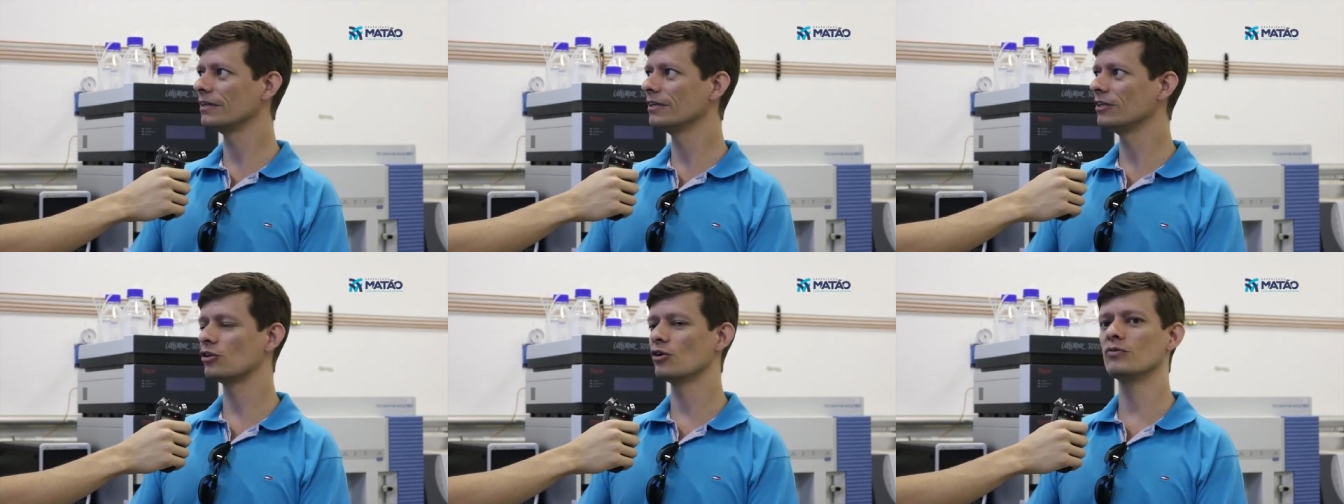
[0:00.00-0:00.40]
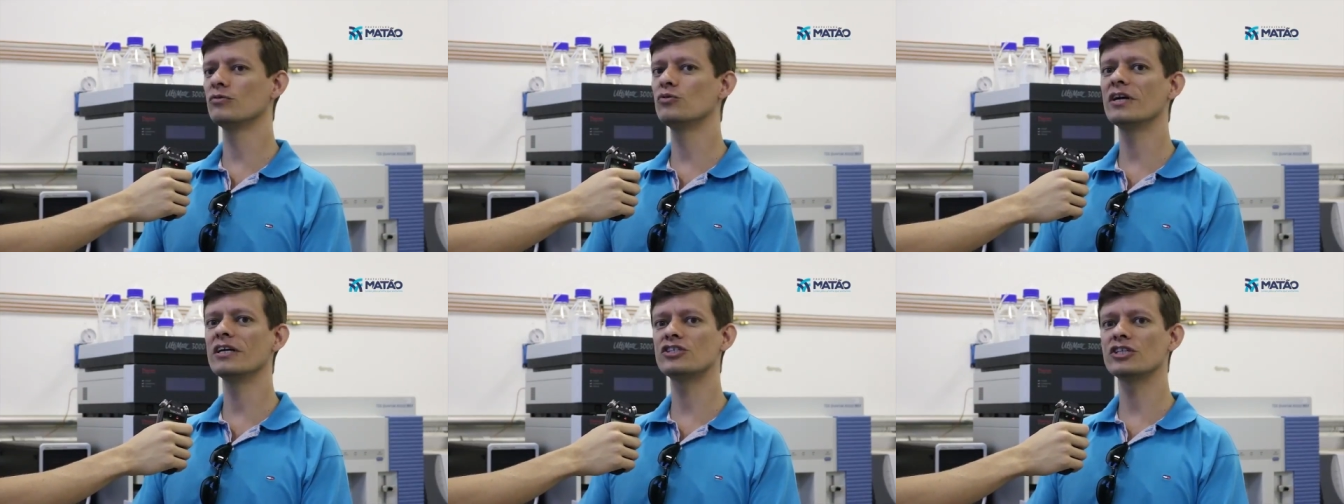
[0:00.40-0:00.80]
Então,
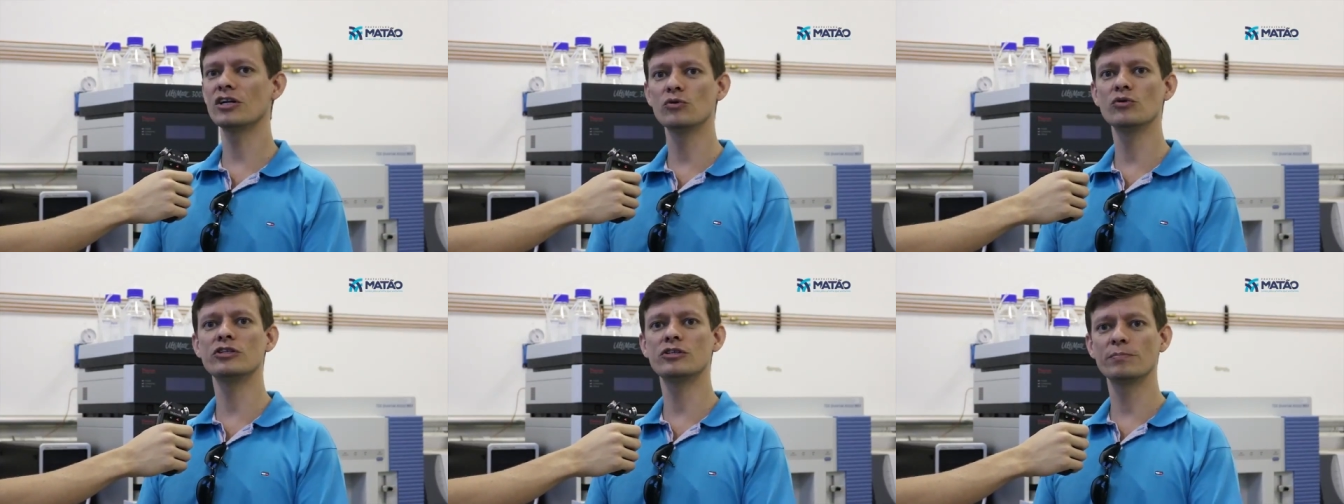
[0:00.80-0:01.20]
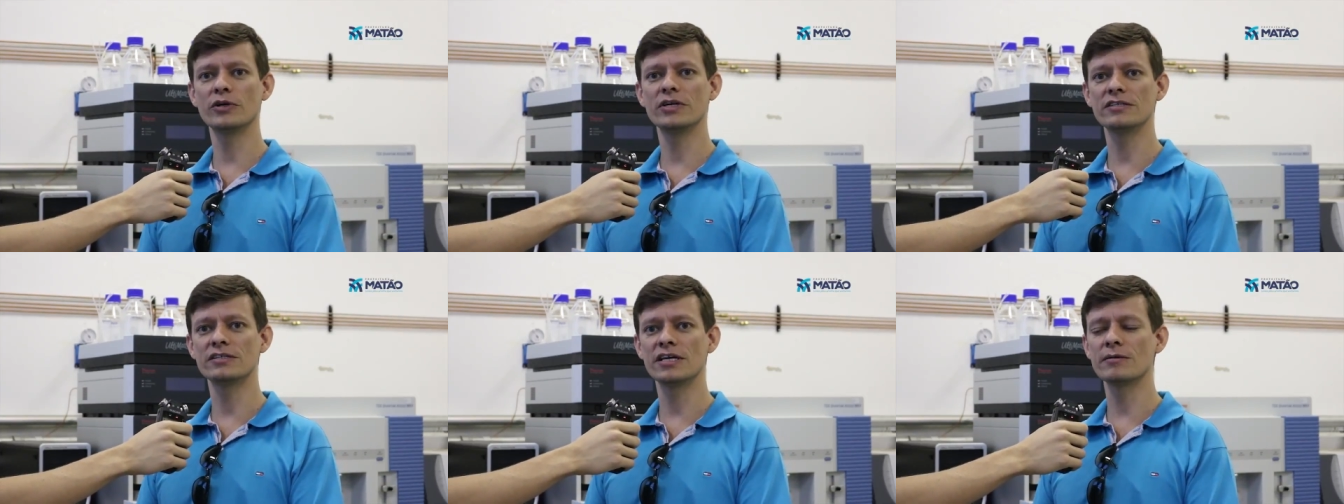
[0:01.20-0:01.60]
durante a noite,
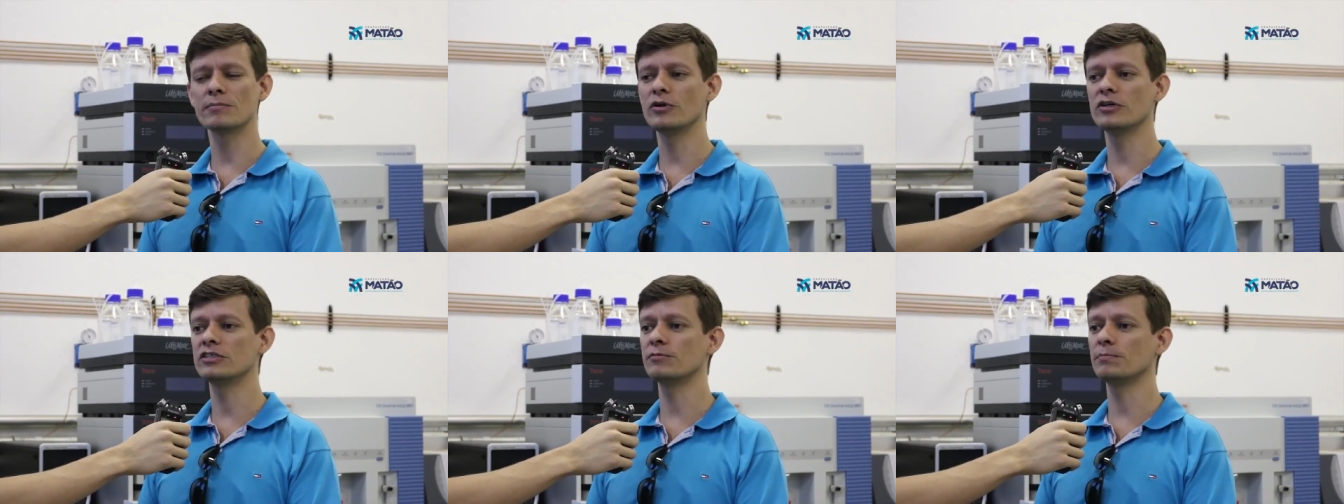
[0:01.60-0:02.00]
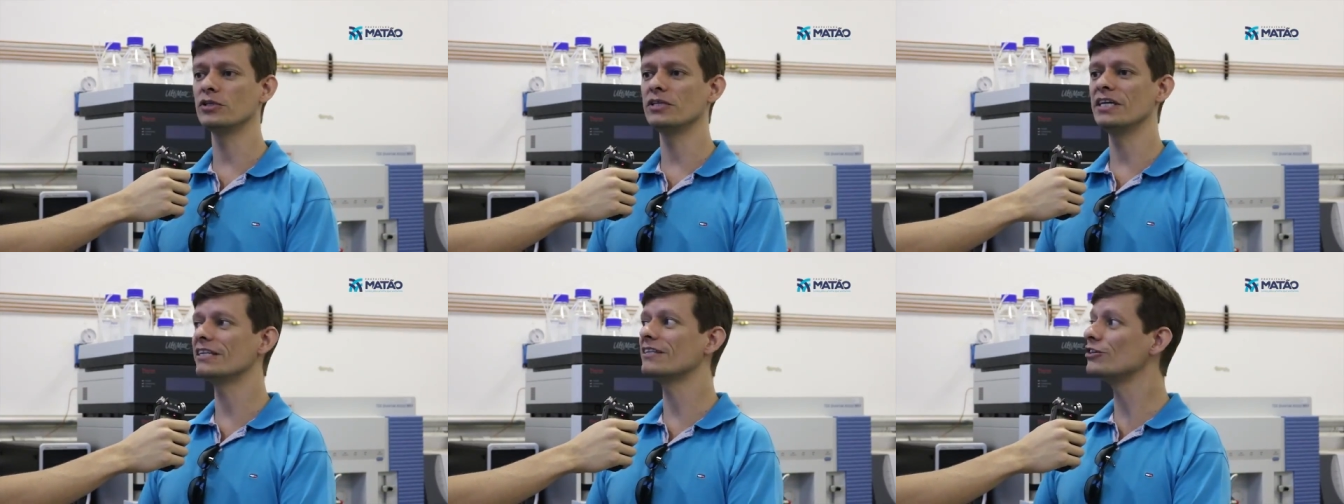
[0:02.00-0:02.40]
por exemplo, a gente
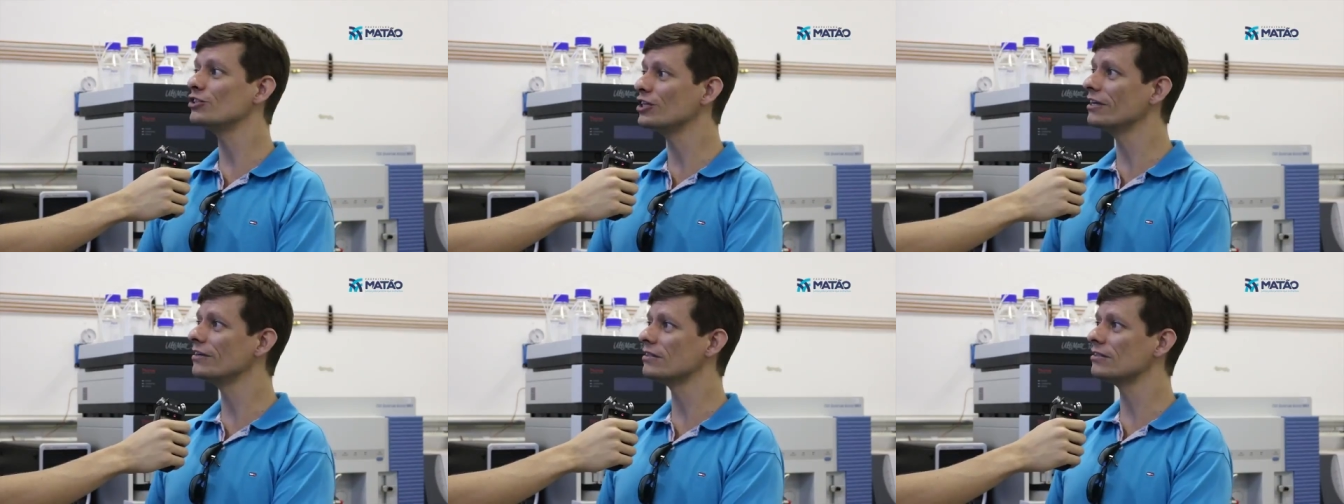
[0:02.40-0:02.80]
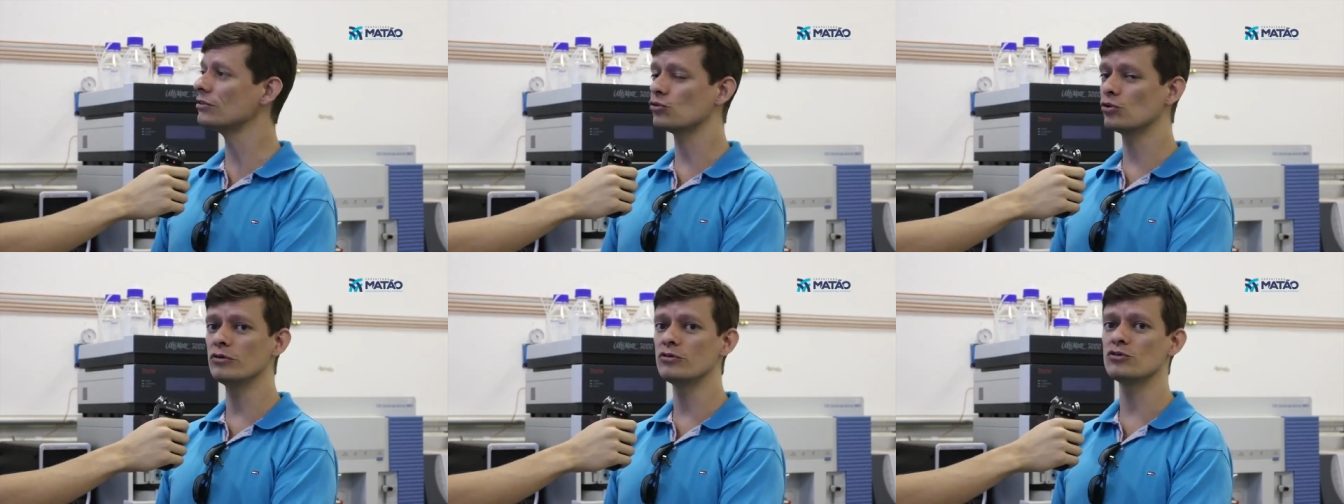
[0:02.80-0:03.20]
poderia estar gerando
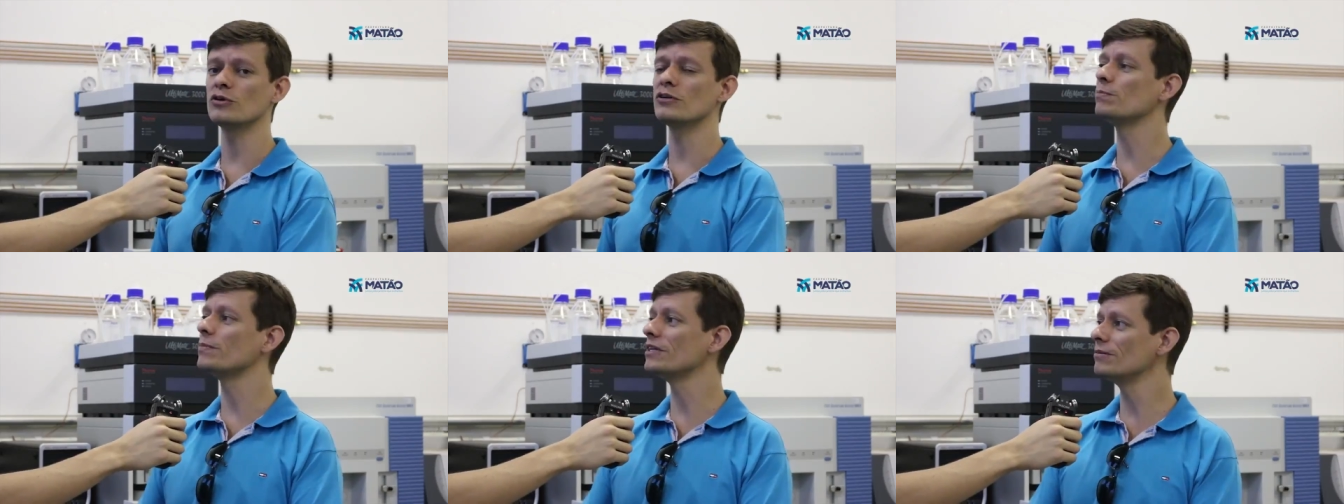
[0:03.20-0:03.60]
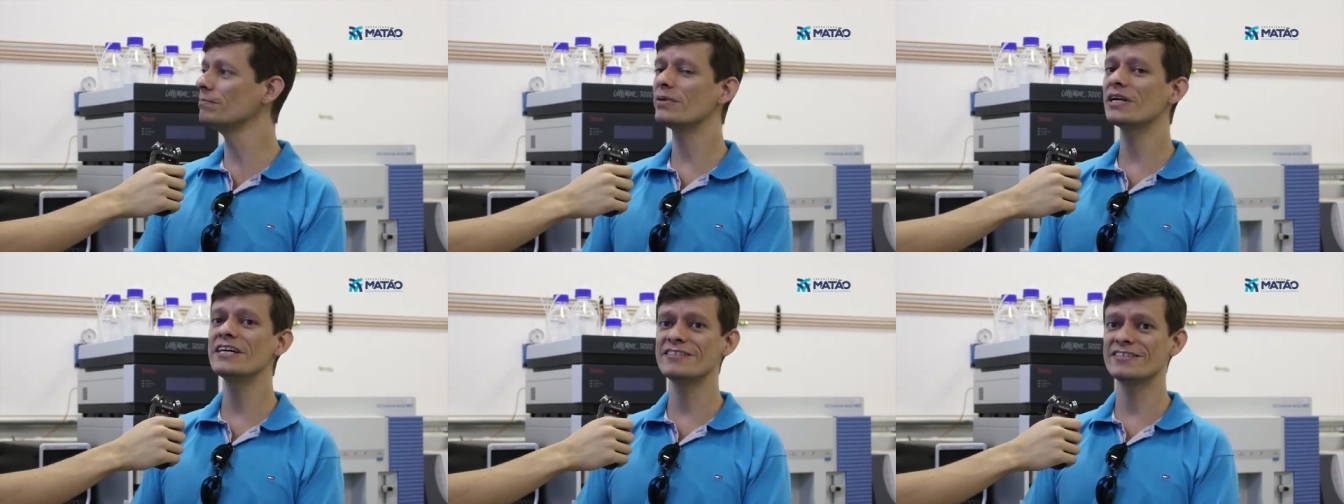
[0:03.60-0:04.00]
essas soluções para as
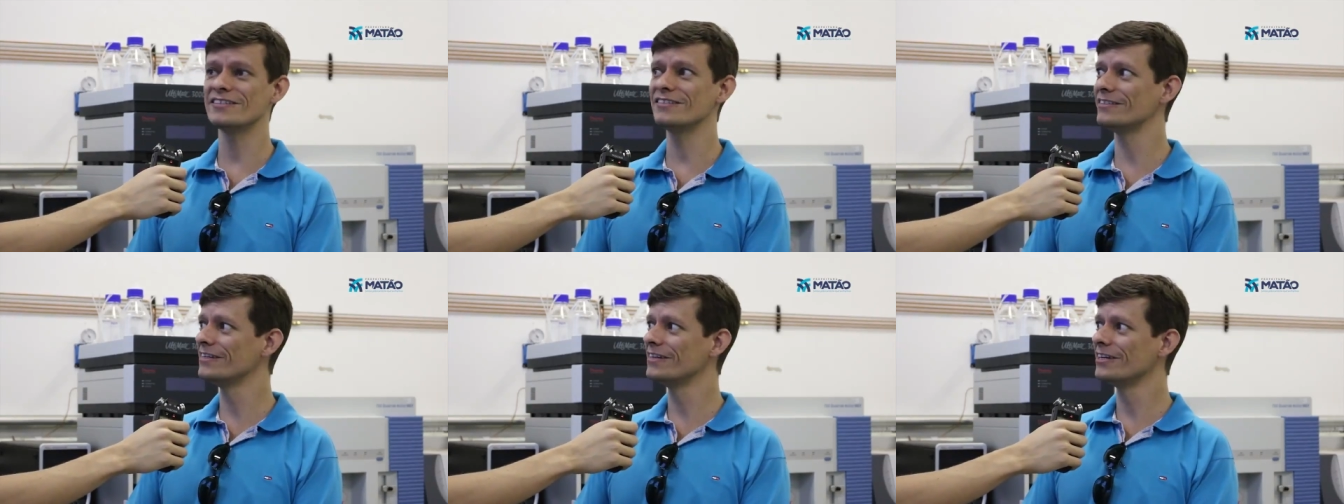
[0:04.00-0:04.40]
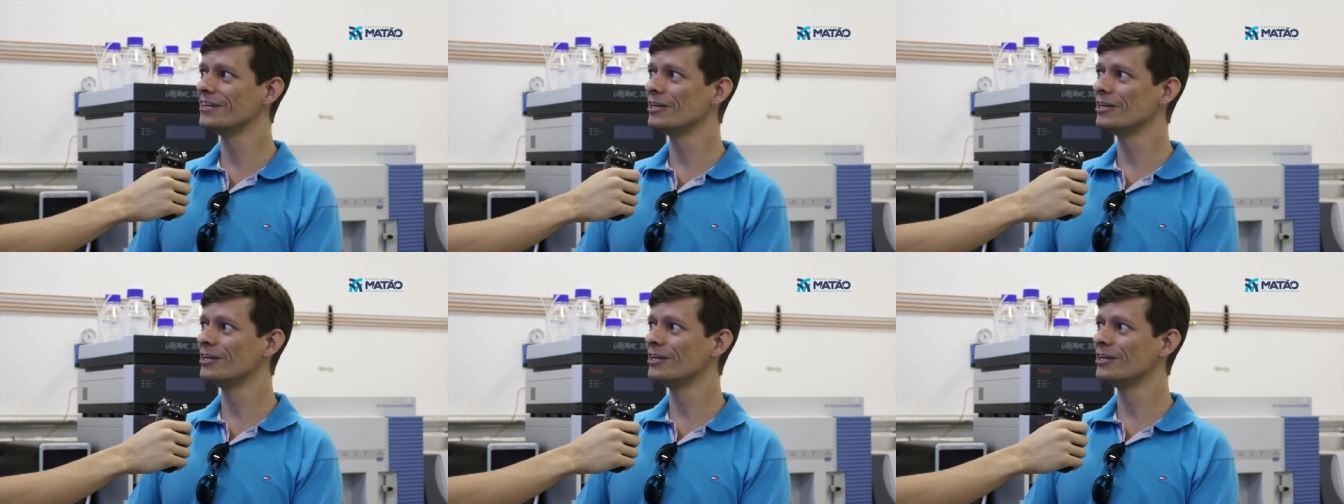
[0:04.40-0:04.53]
empresas,